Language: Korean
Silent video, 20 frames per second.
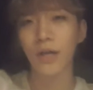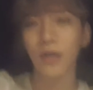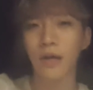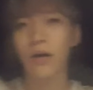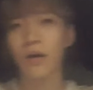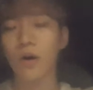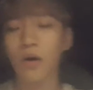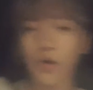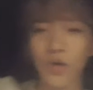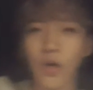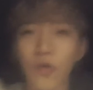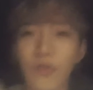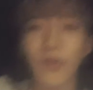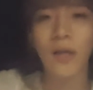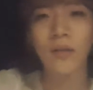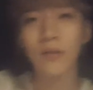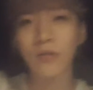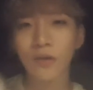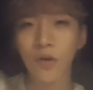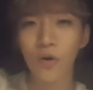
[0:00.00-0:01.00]
어, 엿
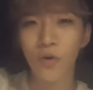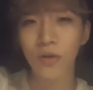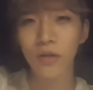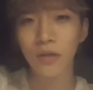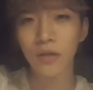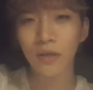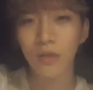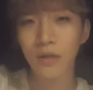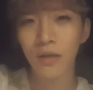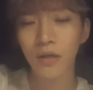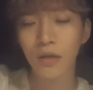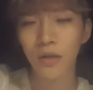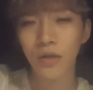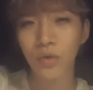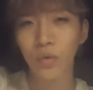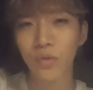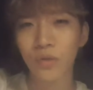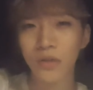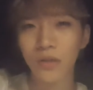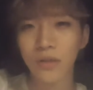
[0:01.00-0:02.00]
같은 거를
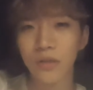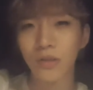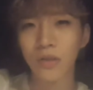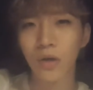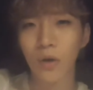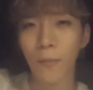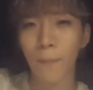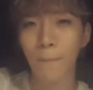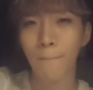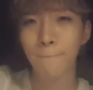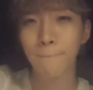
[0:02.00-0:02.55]
또 직접